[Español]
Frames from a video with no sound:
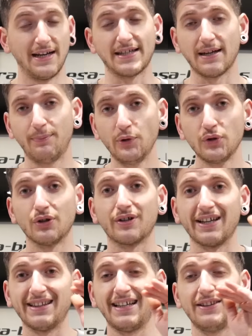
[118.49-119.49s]
Ese punto
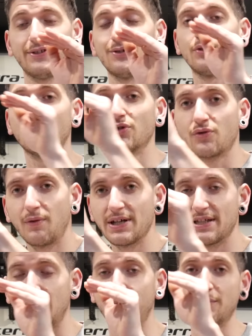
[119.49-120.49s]
que tanto nos
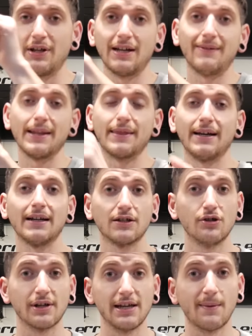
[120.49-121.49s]
cuesta poder avanzar
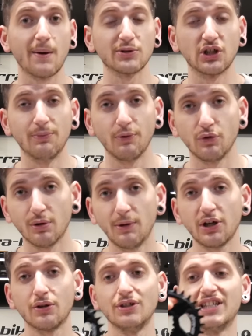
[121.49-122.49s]
es lo que llamamos el punto
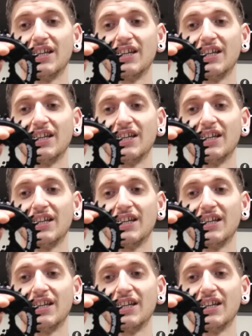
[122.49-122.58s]
muerto y